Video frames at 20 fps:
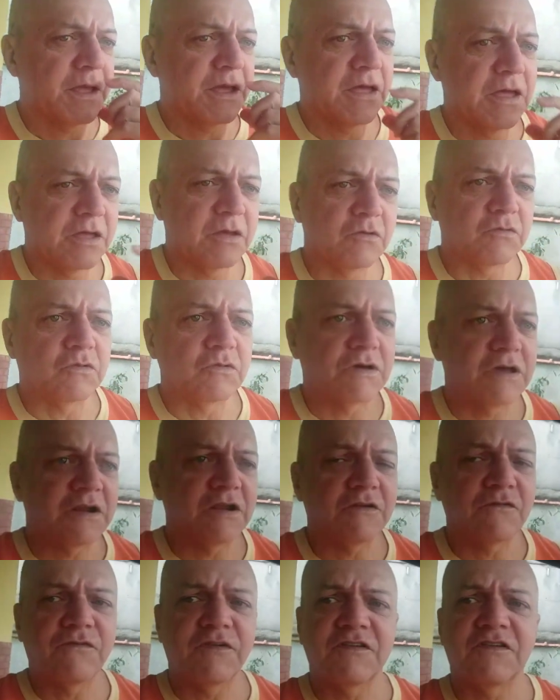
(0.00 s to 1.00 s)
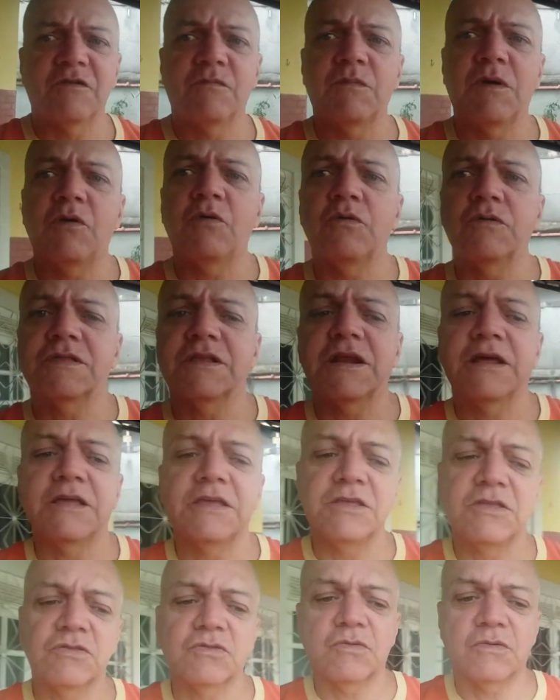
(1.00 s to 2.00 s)
É, eu tô querendo fazer uma outra
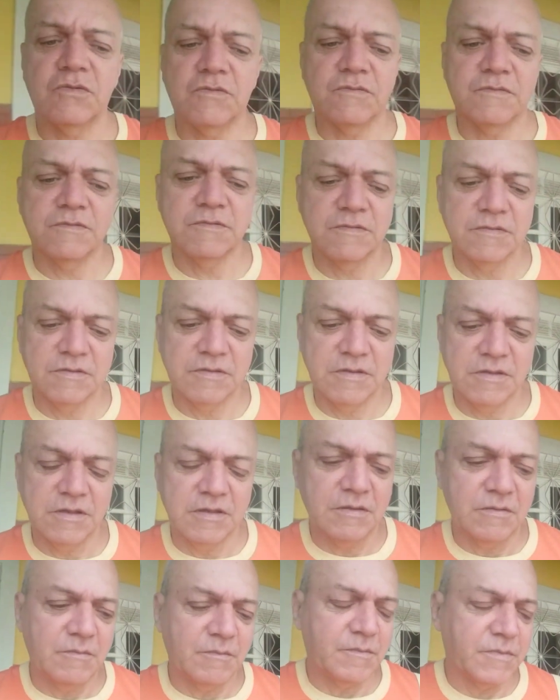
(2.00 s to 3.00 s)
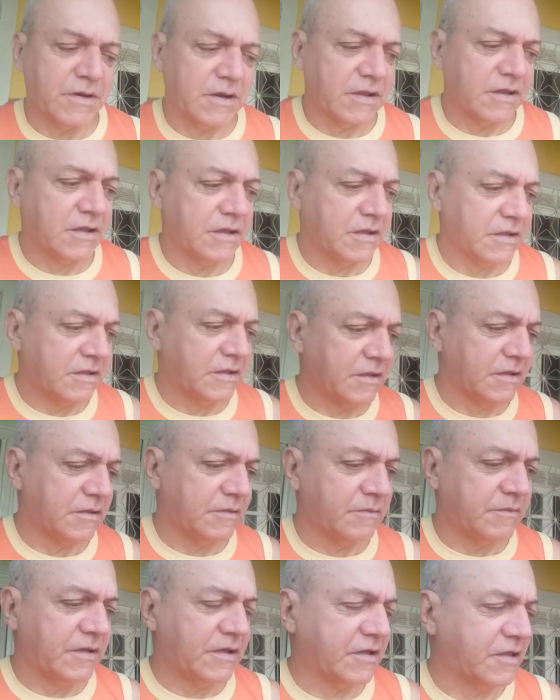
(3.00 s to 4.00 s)
intro pra,
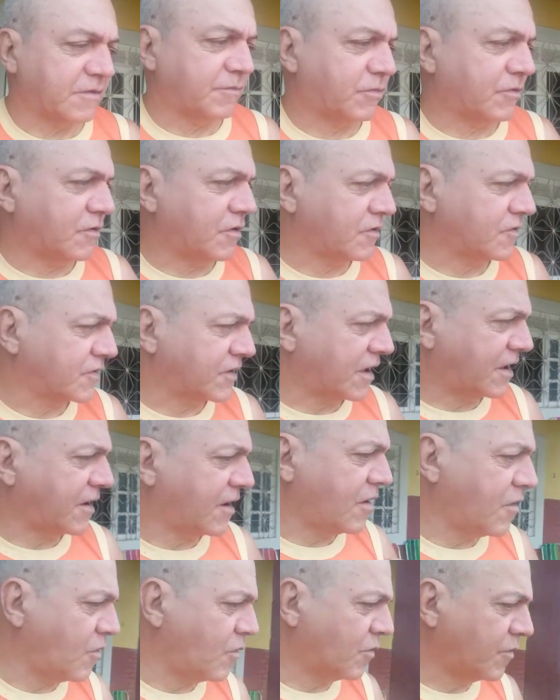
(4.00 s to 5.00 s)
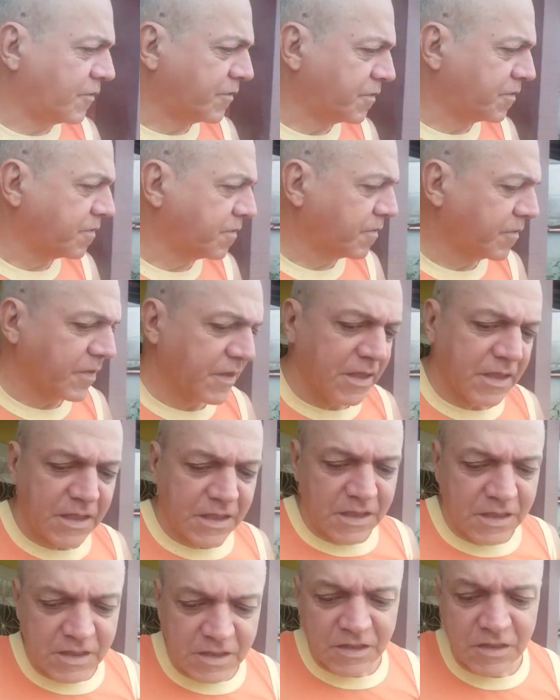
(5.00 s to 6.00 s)
aqui pro nosso canal.
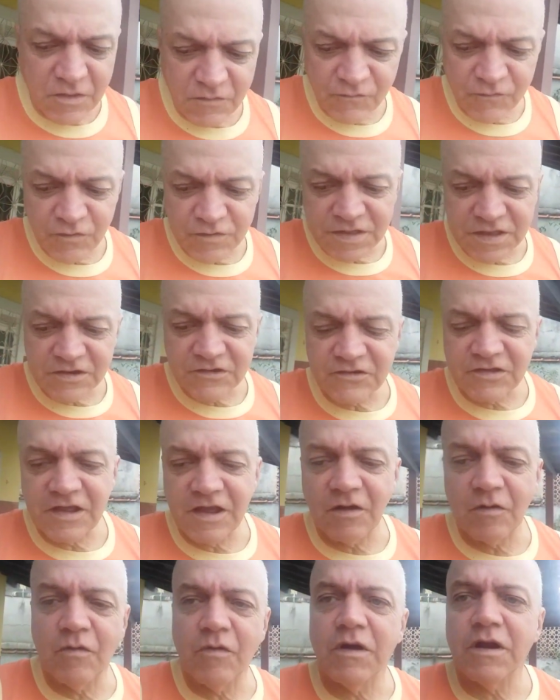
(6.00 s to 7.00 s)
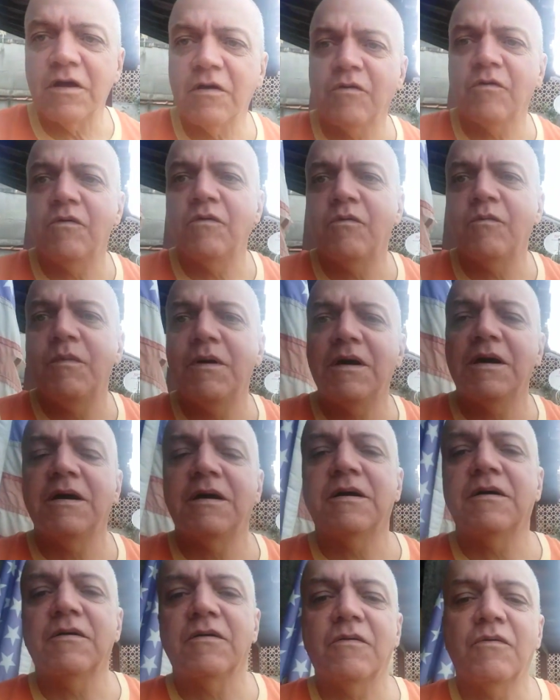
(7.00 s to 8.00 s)
E vou testar agora com
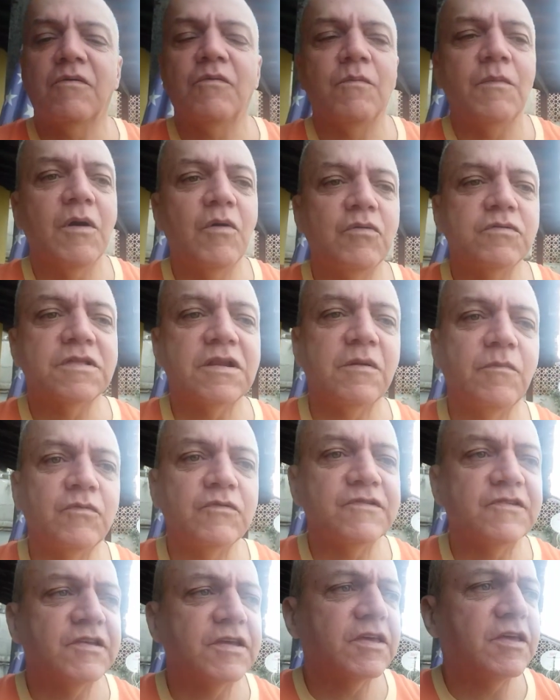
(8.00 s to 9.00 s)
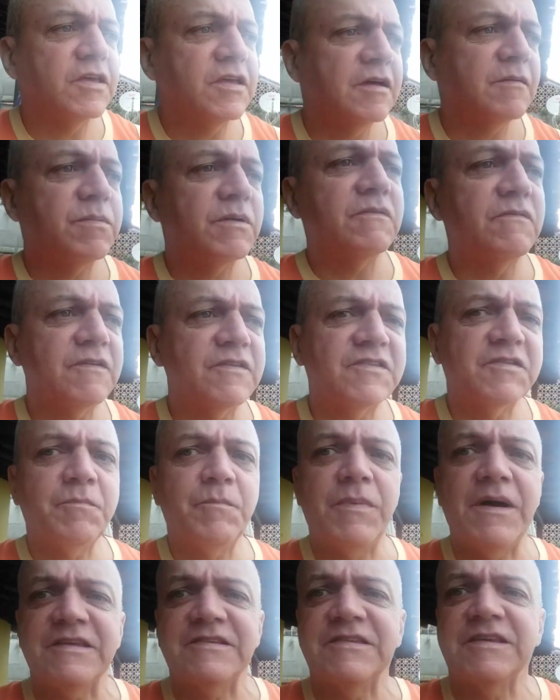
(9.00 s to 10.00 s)
uma, com uma outra musiquinha pra ver se
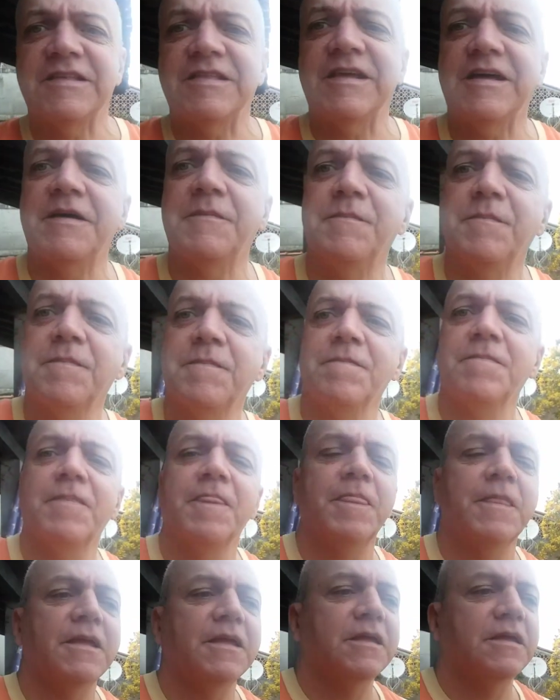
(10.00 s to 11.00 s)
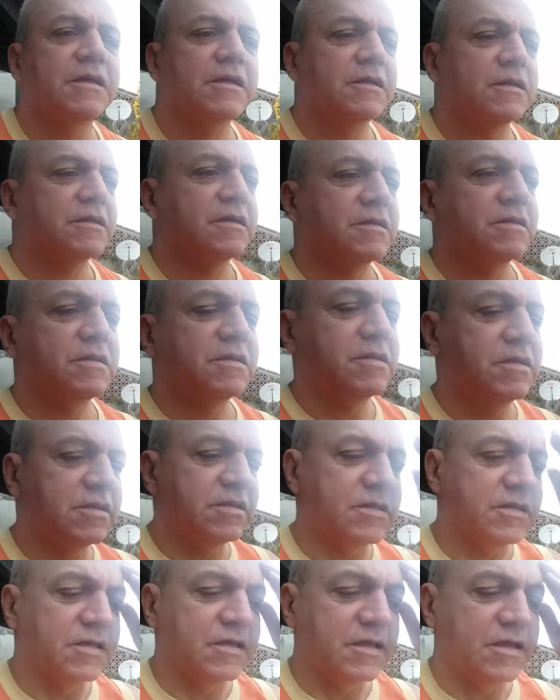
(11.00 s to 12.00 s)
passa, tá?
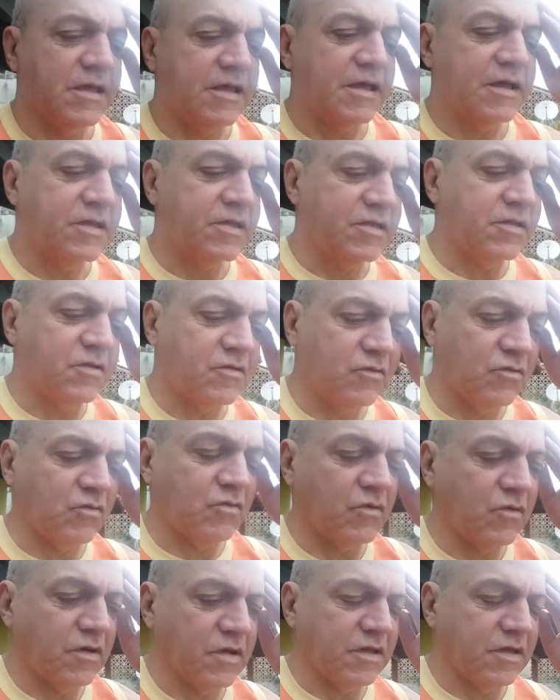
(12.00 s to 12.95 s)
E é aquilo.